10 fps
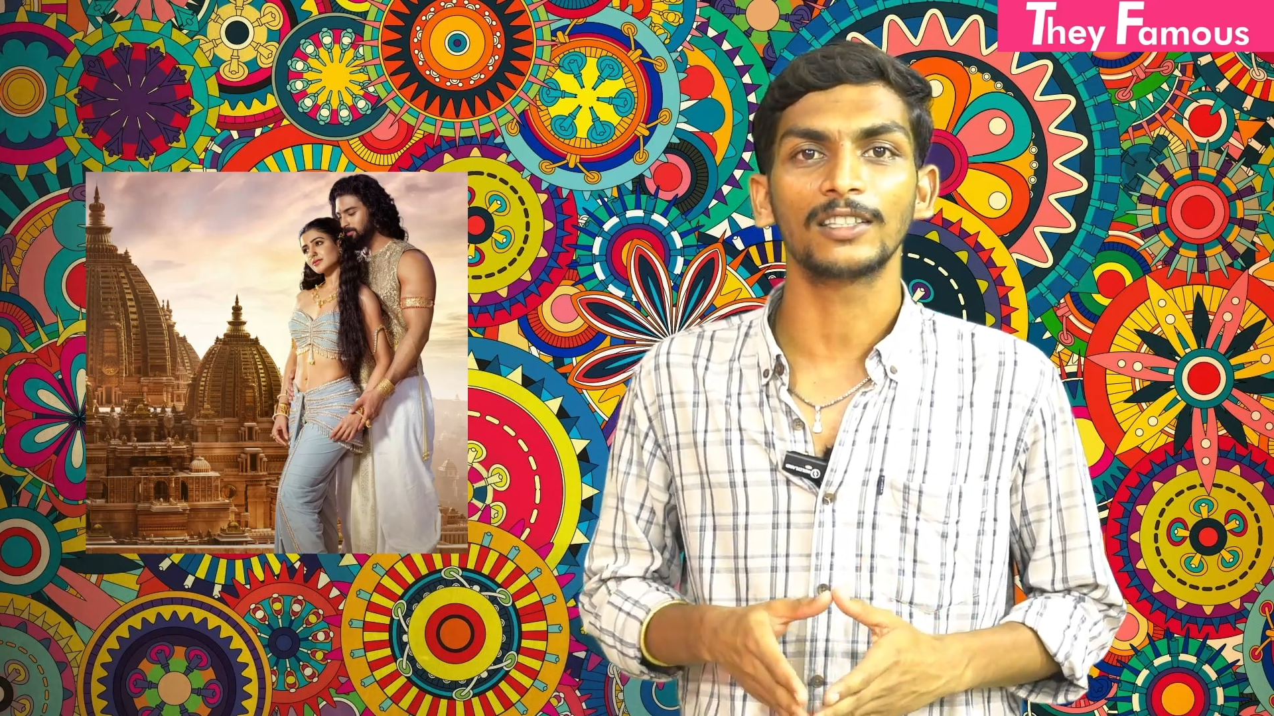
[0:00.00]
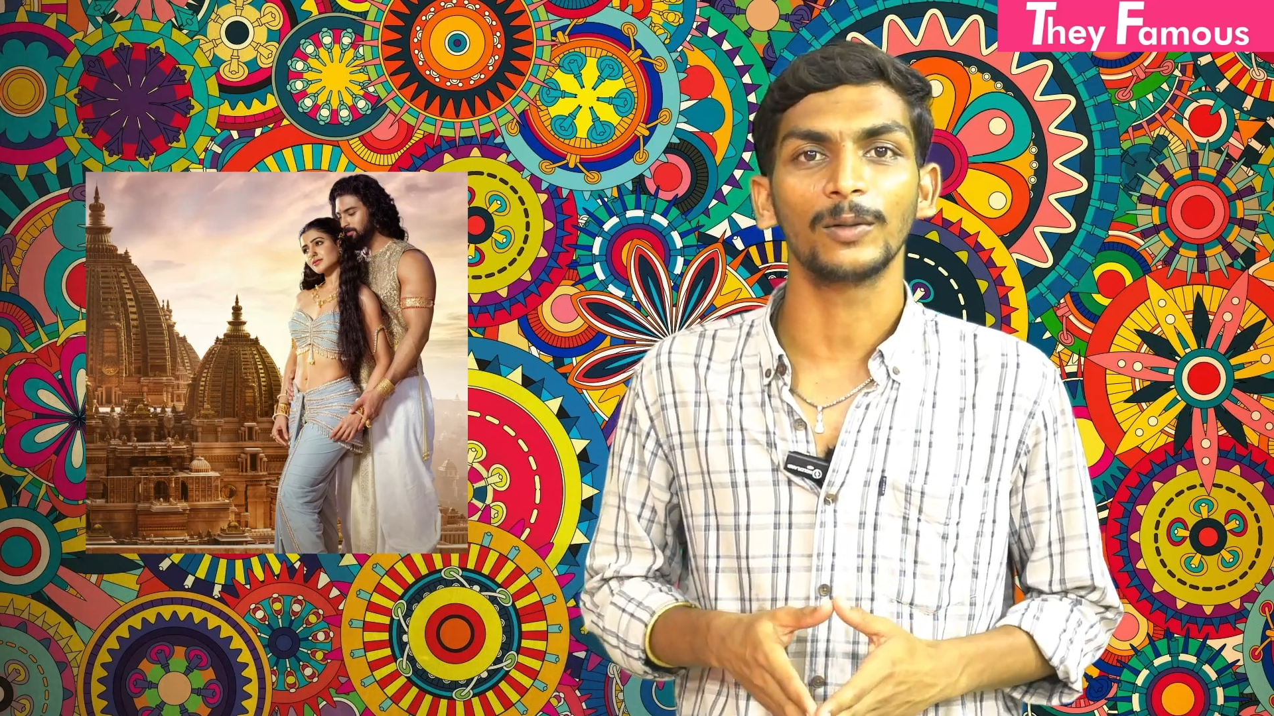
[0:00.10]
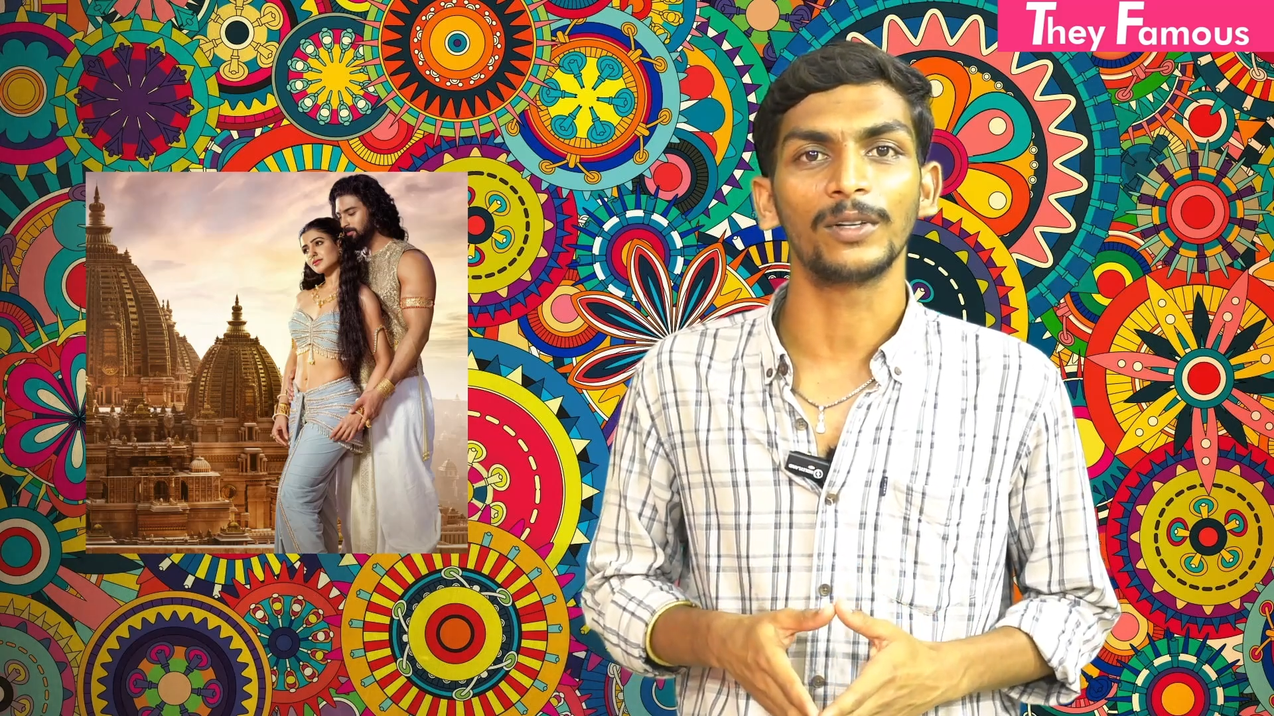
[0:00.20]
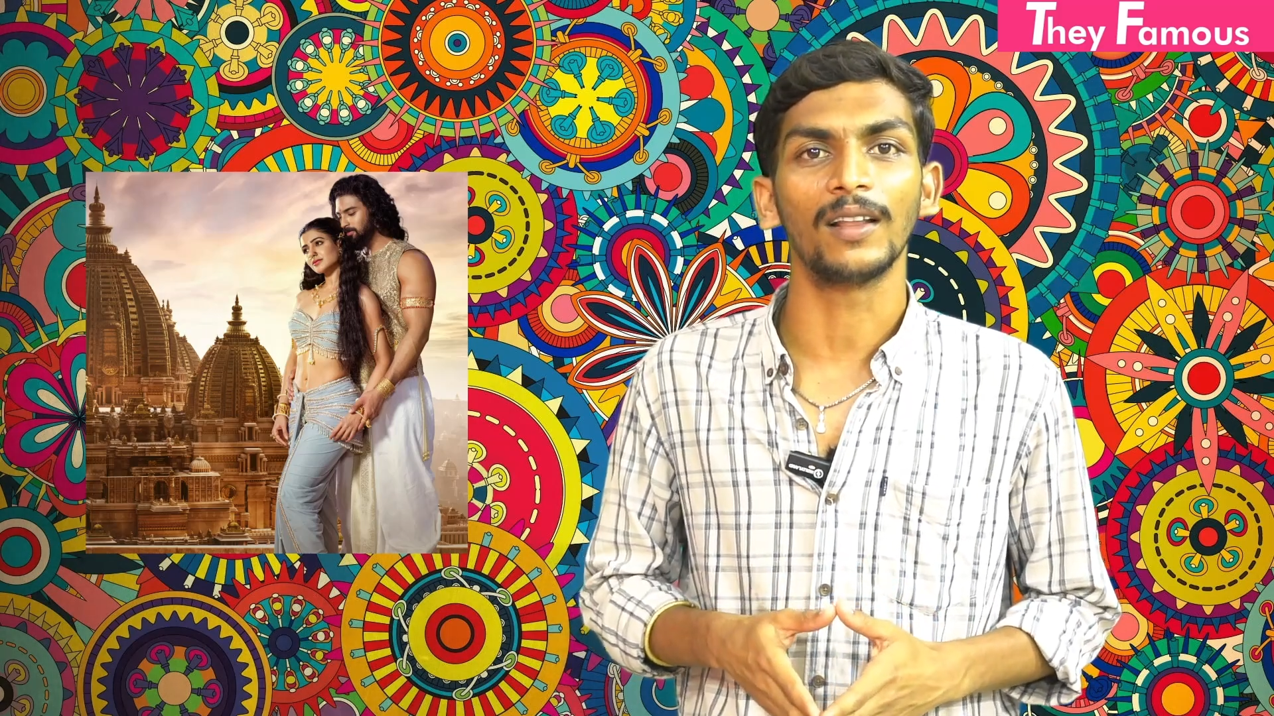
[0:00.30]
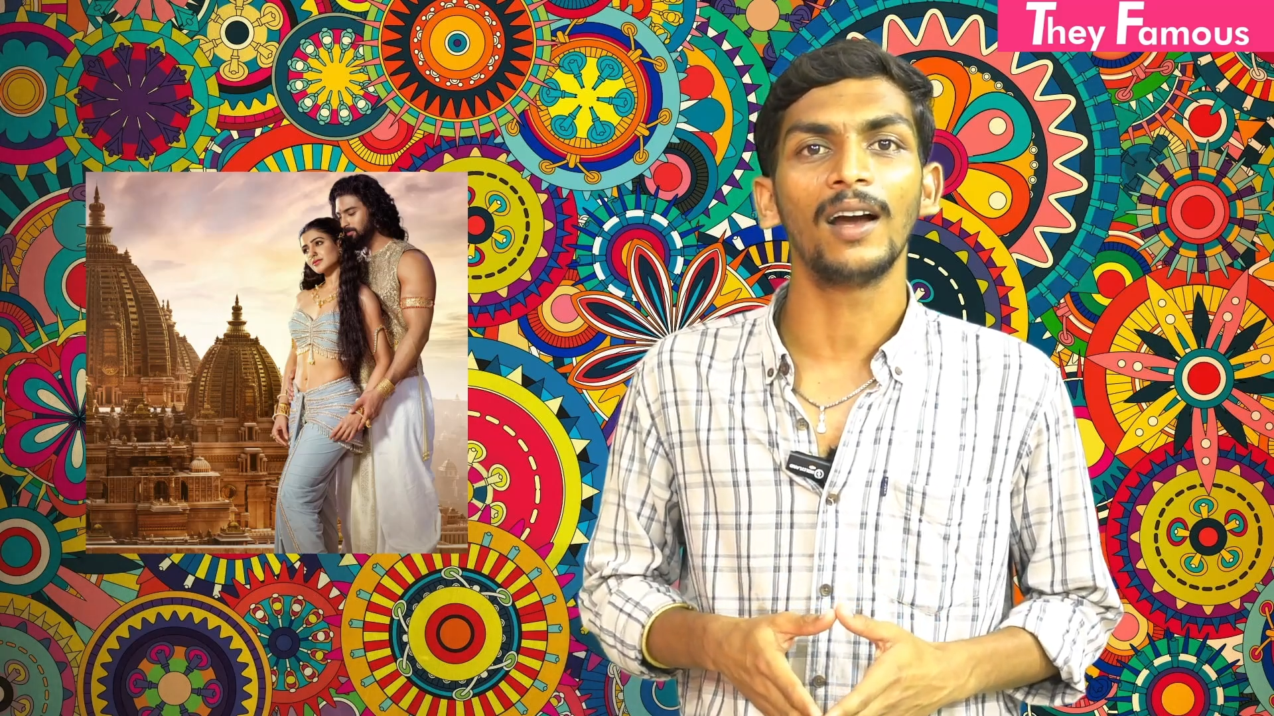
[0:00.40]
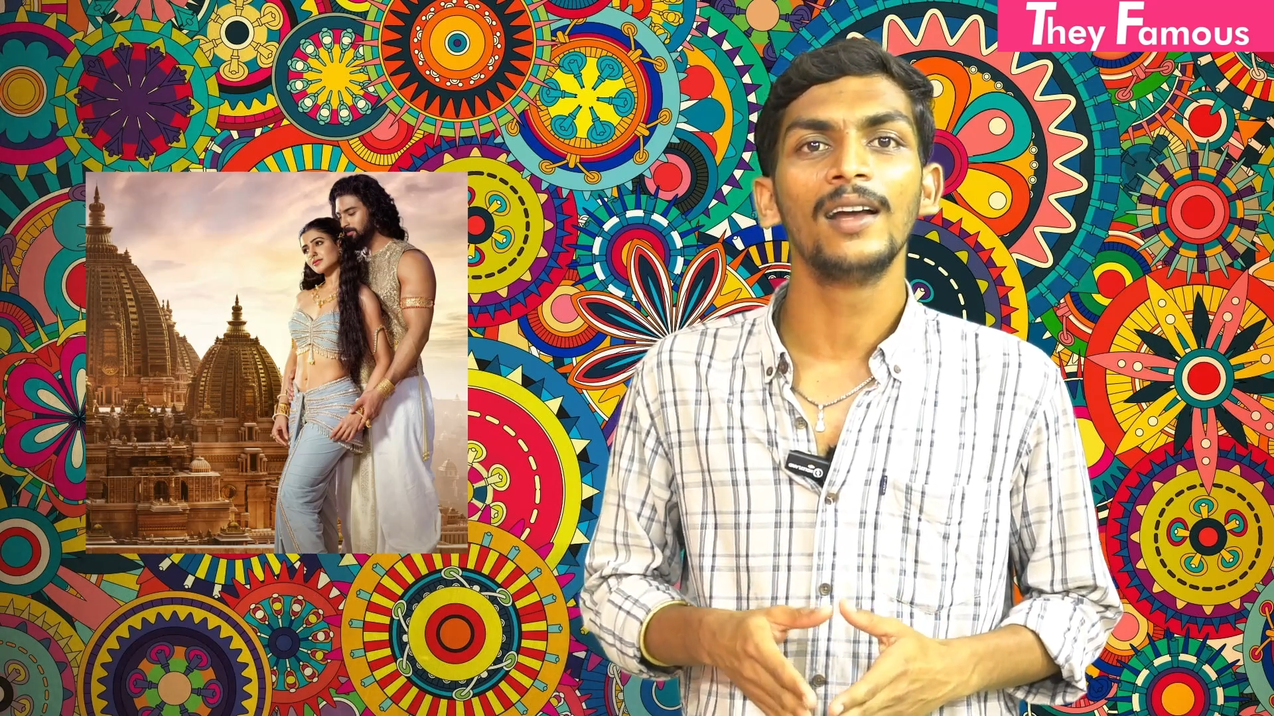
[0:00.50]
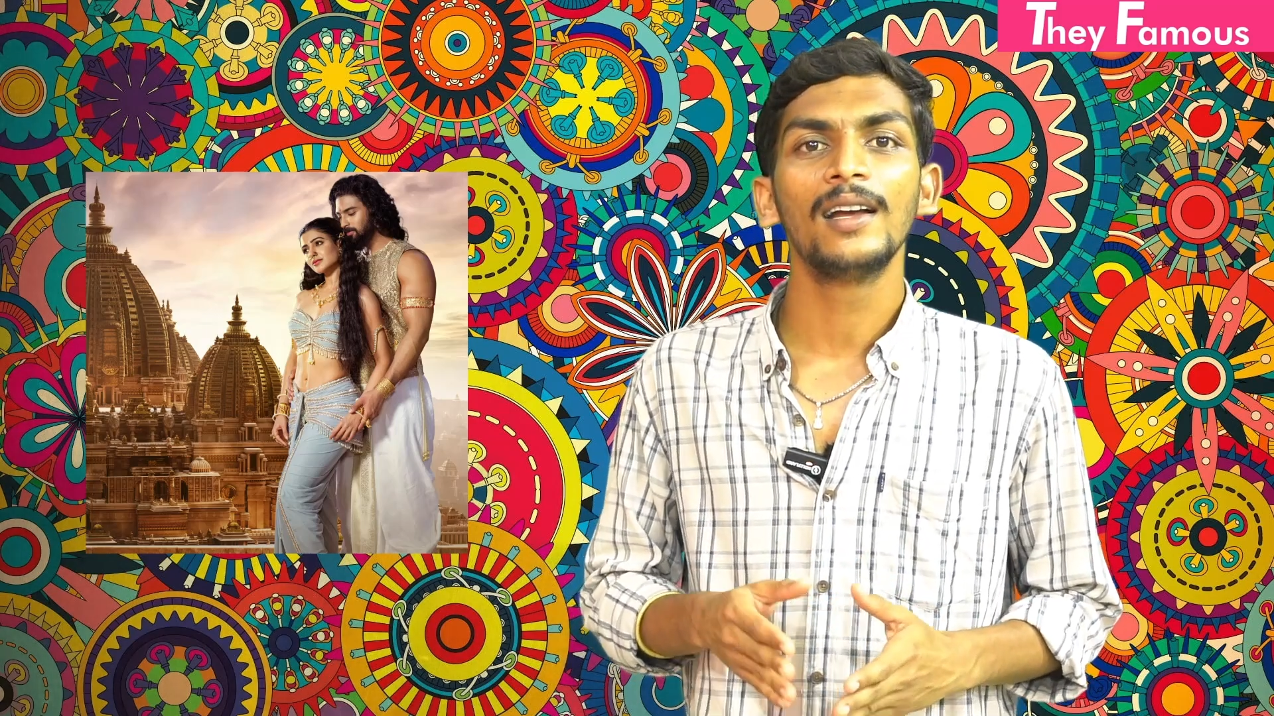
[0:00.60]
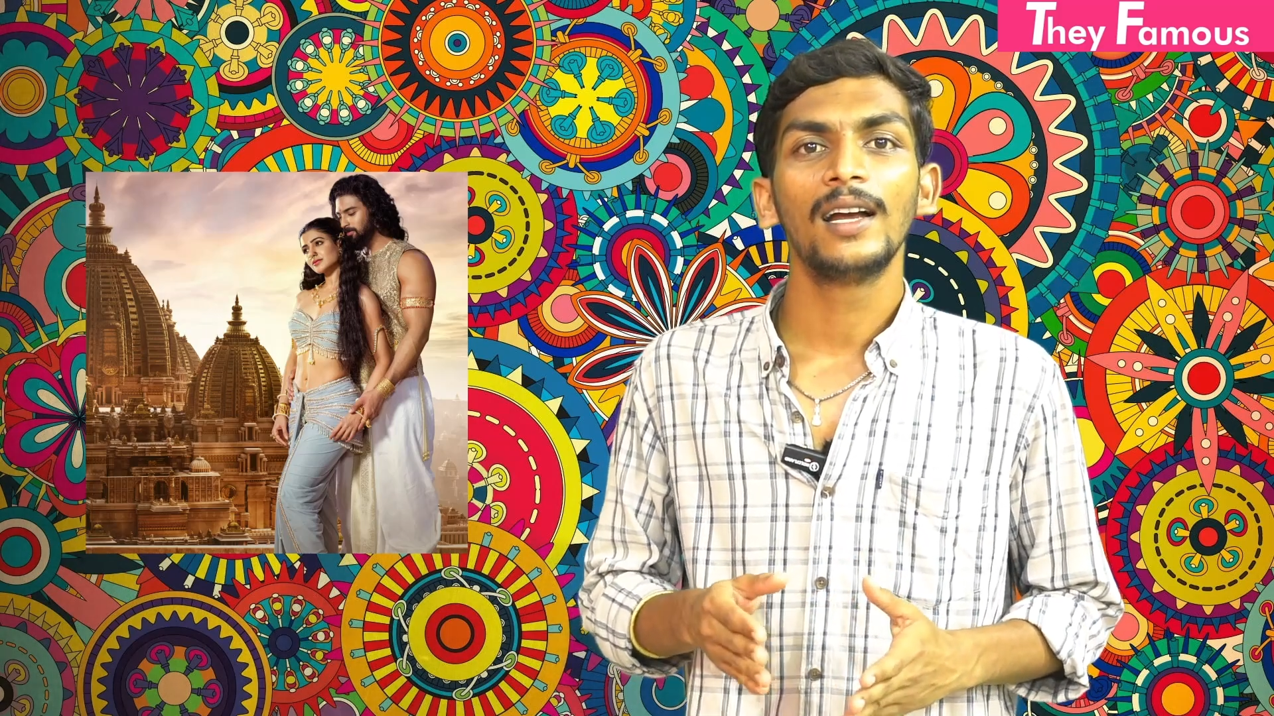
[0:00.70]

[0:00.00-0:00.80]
கான்செப்ட் தான்